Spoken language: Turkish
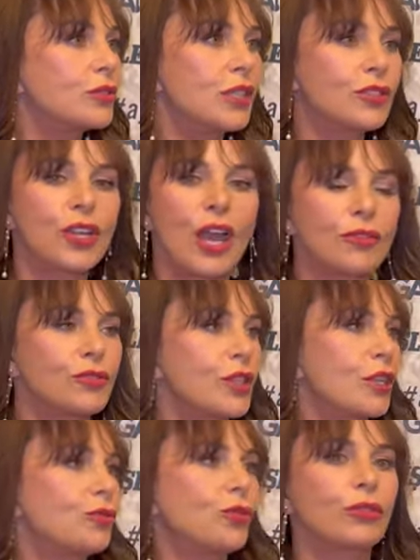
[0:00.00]
tecavüz
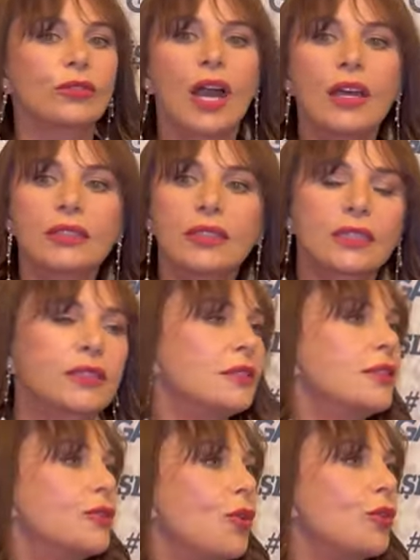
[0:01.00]
ediyorlar,
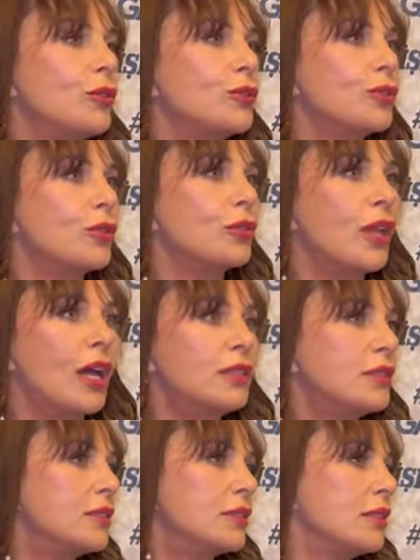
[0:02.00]
kadınları öldürüyorlar,
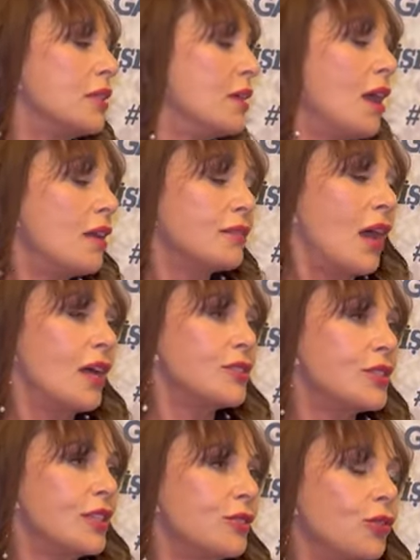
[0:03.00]

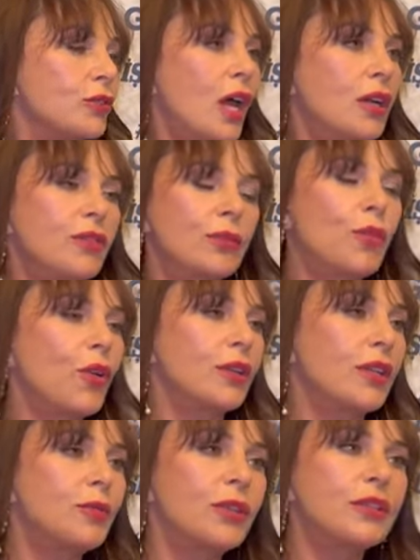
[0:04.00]
taciz ediyorlar ve
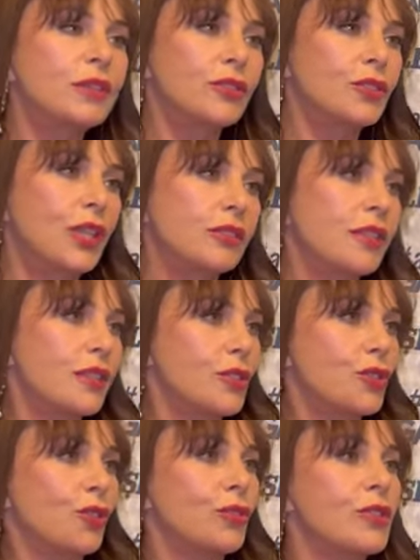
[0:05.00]
böyle bir şeyde
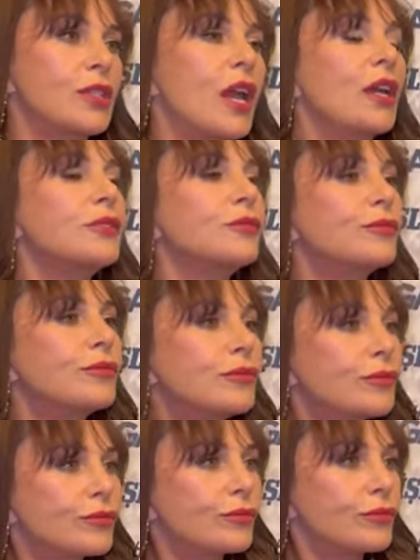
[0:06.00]
yaşıyoruz yani.
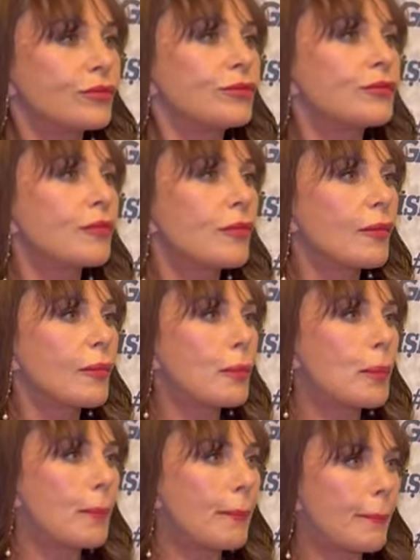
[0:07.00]
Caydırıcı cezaların içine
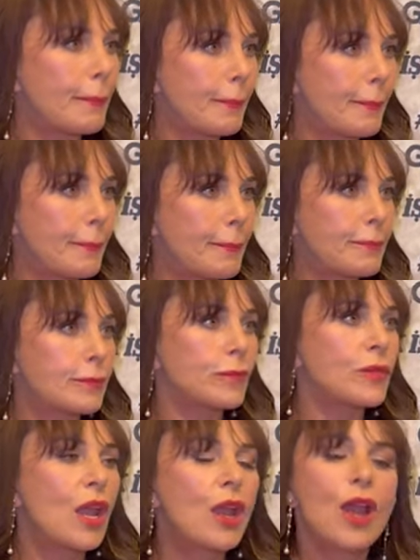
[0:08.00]
idam cezasını
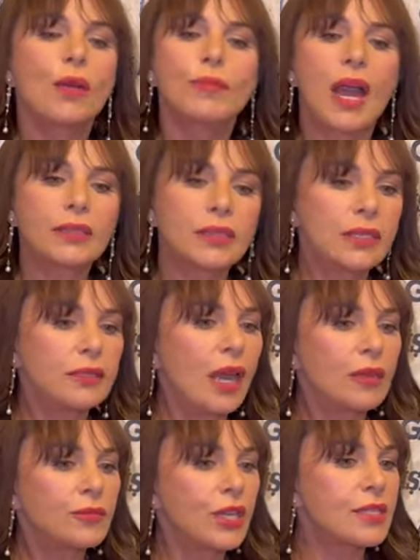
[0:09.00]
da katabilir miyiz? Ben
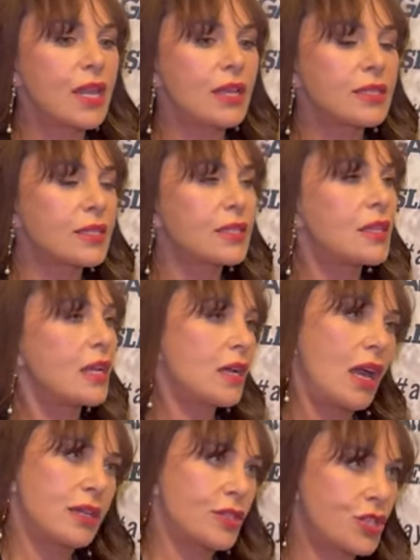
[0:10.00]
idam cezasına
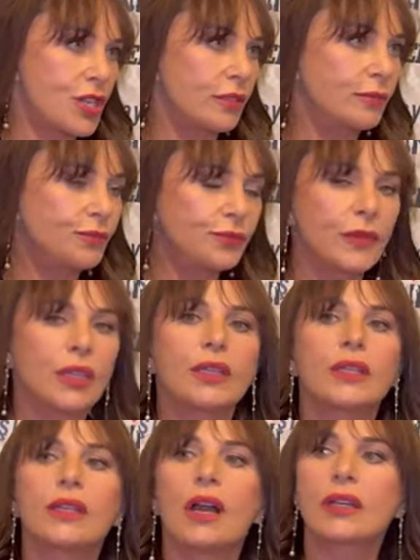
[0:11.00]
karşıyım.
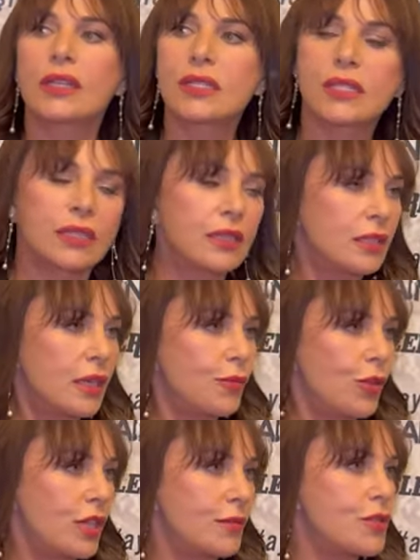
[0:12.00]
Ee, kesinlikle
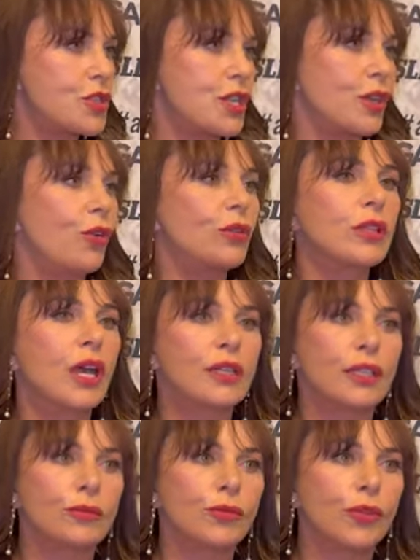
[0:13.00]
böyle bir şeyi
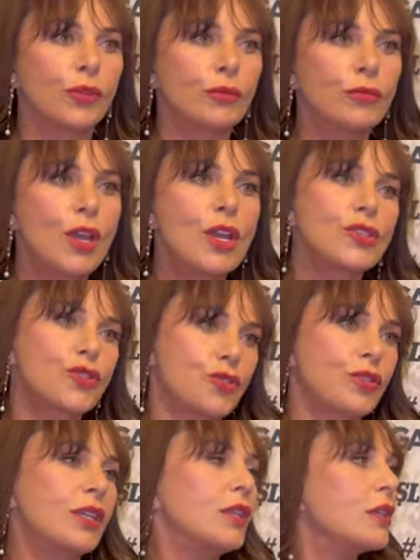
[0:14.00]
onaylamıyorum.
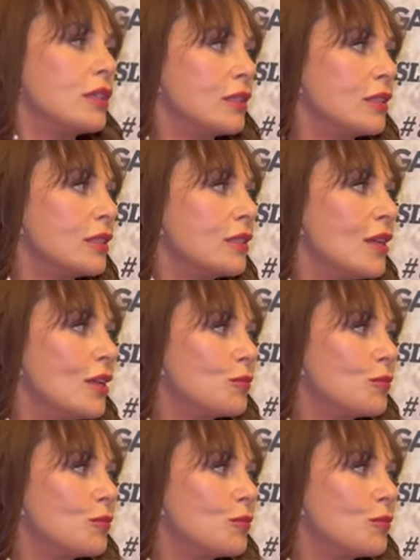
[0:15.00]
Çünkü e,